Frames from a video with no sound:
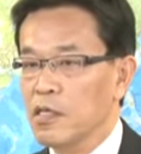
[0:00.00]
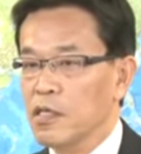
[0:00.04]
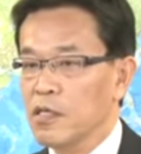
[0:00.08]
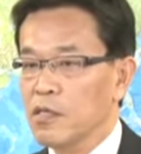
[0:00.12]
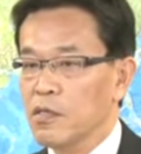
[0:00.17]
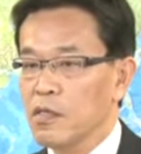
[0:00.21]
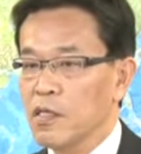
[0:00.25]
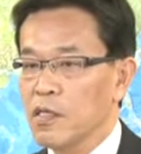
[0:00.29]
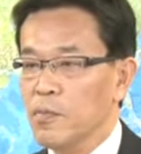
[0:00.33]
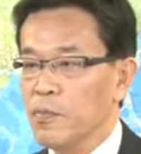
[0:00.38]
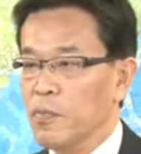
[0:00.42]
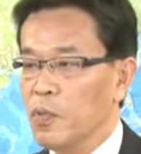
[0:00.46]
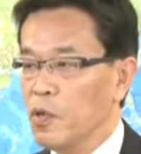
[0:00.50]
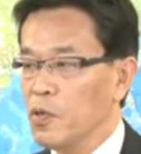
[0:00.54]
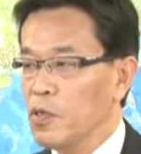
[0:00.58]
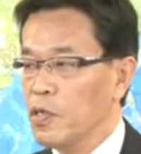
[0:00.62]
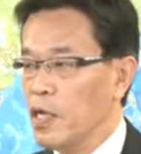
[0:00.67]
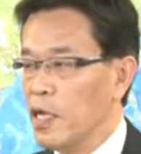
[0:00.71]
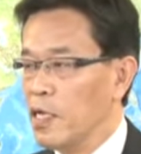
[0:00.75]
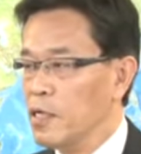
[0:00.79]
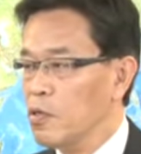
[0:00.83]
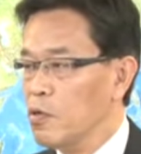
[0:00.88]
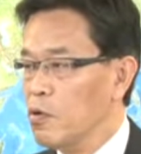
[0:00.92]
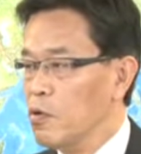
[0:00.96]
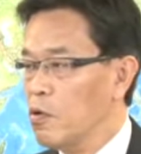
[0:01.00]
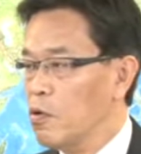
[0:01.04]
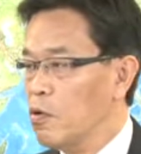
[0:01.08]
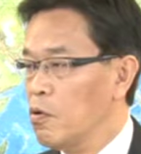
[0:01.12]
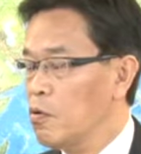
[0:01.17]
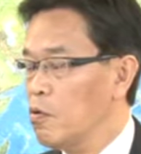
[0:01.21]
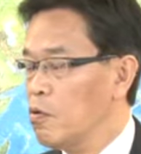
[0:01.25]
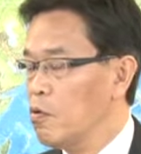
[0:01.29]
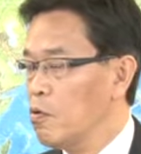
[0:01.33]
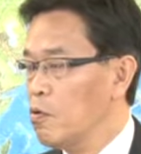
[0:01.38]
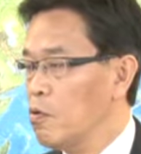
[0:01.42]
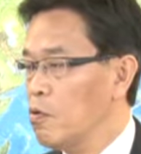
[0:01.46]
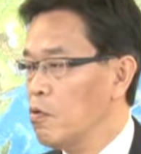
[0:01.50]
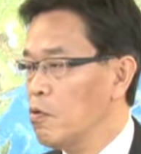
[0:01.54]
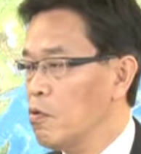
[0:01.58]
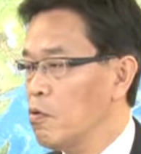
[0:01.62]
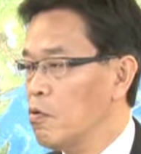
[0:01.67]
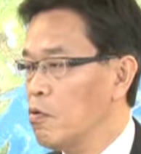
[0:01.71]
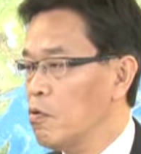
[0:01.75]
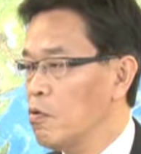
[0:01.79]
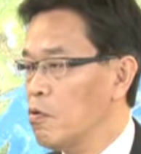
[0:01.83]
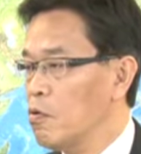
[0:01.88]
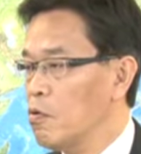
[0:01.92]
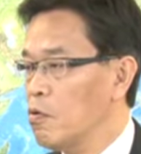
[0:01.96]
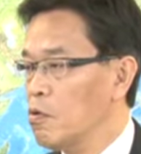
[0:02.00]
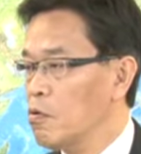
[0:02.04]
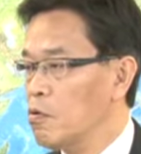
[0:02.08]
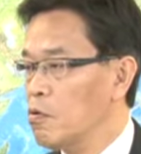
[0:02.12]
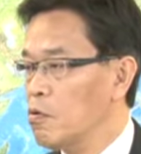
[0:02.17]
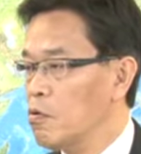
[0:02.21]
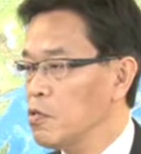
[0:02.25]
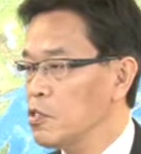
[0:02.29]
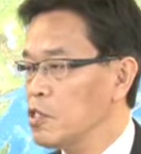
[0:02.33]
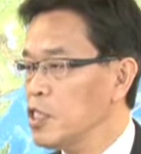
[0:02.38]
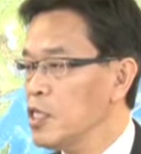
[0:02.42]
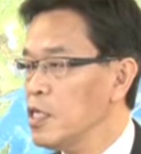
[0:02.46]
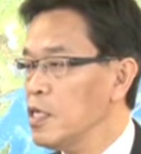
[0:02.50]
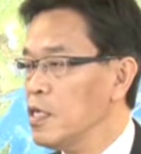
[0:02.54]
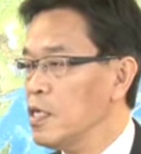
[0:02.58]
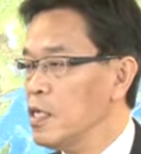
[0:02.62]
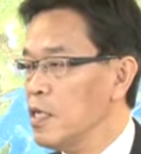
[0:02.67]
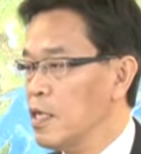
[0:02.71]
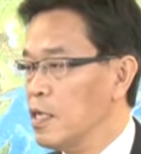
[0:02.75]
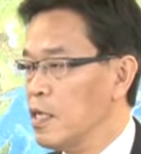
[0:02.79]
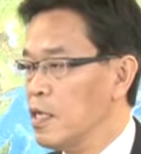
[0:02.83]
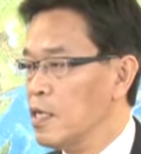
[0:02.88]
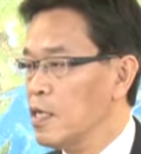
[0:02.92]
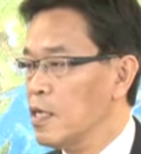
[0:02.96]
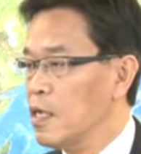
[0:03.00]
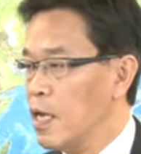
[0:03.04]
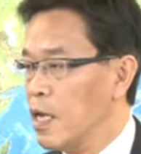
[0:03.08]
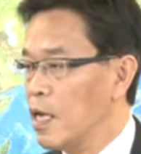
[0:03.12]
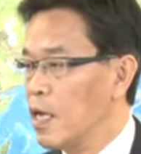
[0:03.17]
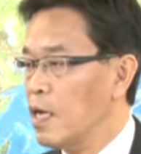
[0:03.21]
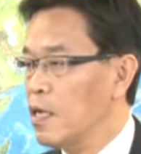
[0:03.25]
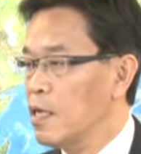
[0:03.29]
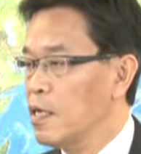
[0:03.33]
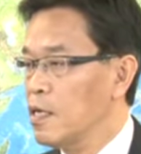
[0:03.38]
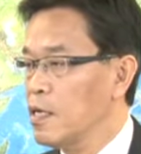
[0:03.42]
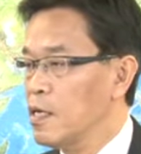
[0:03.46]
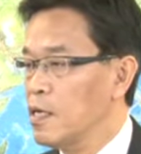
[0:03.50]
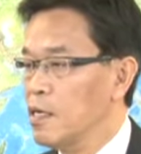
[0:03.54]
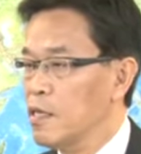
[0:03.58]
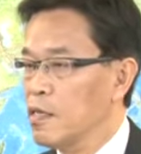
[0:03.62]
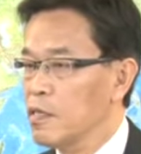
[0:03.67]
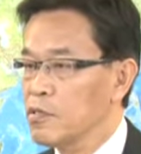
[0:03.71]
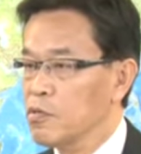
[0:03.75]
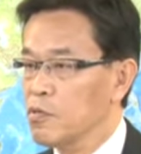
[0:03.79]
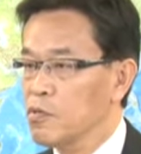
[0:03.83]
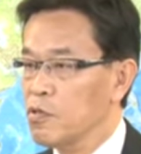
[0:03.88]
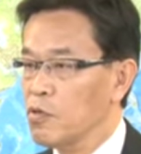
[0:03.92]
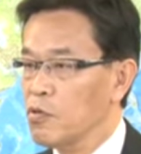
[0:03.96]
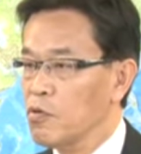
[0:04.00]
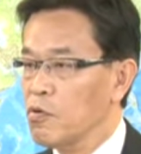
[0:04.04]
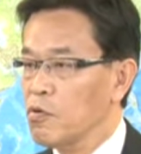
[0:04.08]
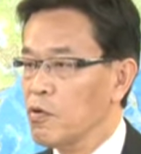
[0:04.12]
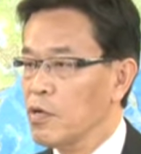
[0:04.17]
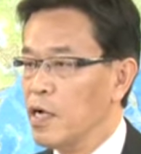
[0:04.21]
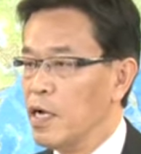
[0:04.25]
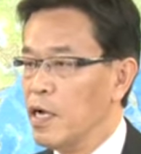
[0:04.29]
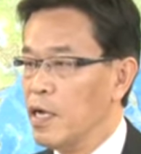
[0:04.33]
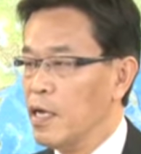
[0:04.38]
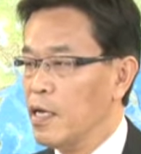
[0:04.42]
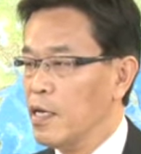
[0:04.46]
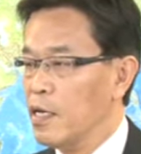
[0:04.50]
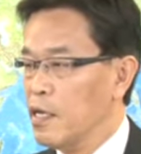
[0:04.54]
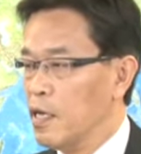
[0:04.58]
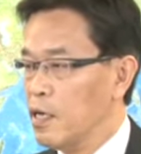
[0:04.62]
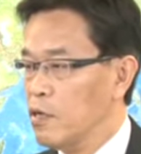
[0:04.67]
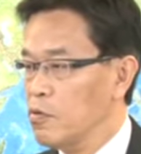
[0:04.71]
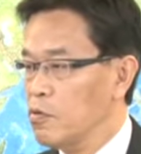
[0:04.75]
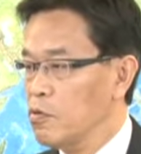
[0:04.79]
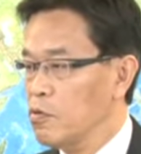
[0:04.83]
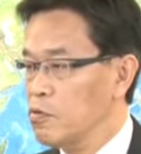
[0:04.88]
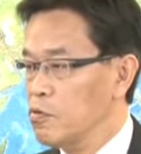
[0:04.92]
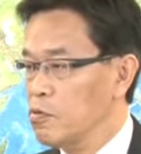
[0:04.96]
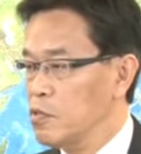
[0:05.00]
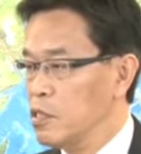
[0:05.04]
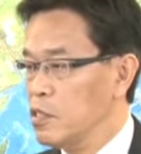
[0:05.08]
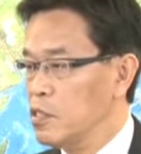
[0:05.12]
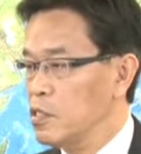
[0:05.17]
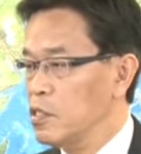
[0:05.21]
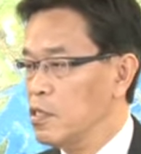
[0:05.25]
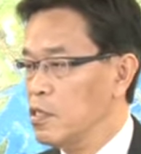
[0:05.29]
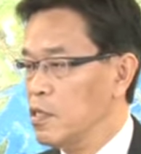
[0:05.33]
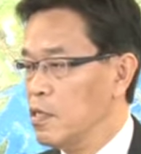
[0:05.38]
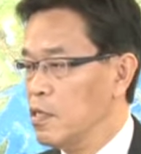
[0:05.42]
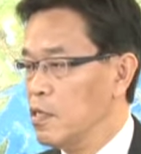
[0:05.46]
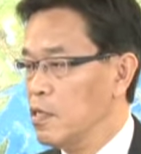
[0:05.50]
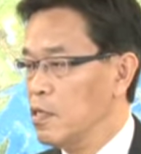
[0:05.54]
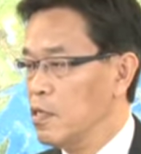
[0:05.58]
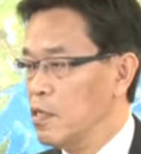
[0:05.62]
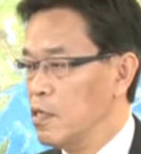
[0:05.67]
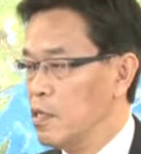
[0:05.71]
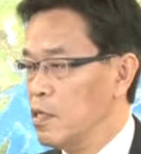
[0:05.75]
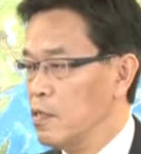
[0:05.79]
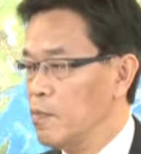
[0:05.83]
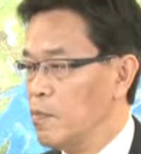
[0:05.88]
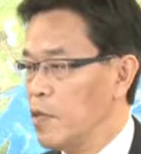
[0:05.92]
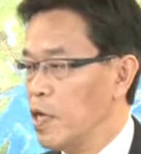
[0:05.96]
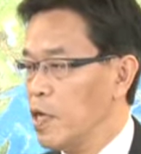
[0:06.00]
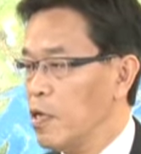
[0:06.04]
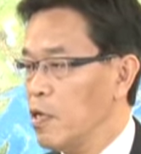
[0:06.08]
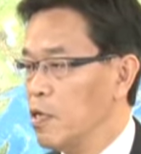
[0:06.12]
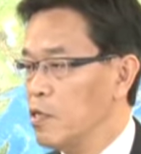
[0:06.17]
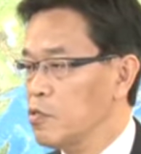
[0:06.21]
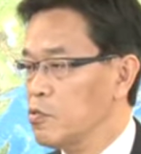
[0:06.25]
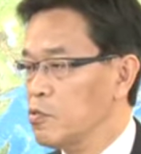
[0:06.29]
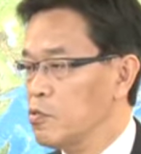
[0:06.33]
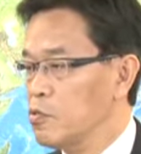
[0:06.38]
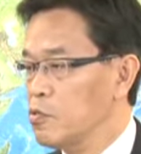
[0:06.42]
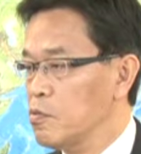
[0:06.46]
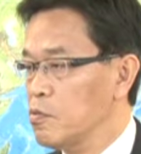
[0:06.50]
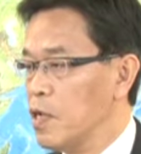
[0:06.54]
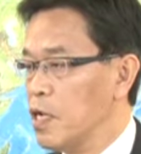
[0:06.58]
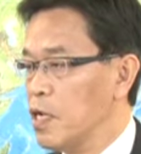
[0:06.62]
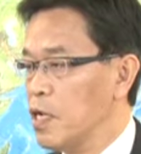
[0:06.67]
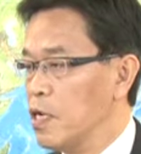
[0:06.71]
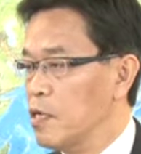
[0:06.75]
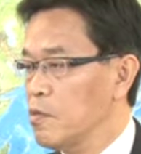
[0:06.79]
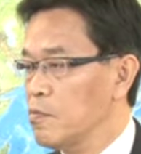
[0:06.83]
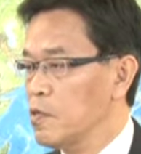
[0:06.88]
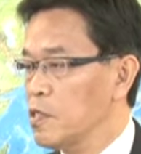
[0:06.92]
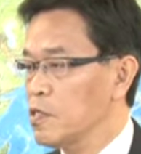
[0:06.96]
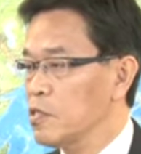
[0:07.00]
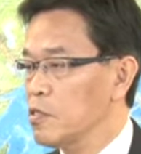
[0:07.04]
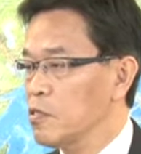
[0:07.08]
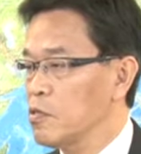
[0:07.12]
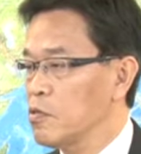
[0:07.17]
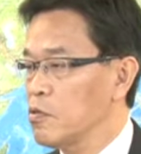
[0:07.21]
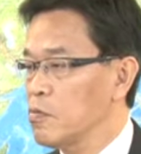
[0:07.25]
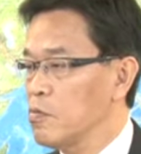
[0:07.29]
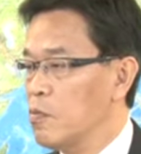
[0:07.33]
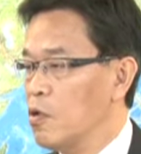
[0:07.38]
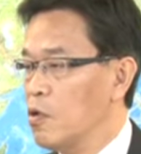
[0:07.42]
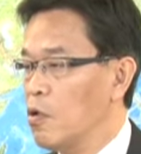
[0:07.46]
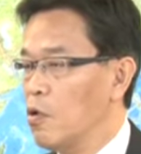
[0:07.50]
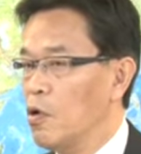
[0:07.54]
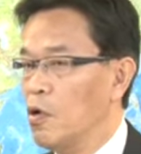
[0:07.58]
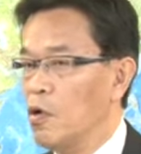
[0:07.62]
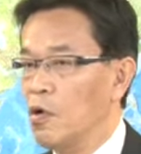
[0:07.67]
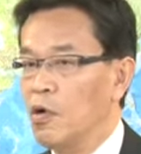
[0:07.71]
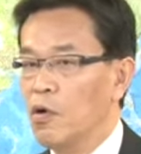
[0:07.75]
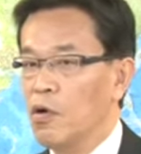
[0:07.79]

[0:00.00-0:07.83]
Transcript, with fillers: で一方であの、この審議が通常国会150日、まあ、延長する場合がありますけれども、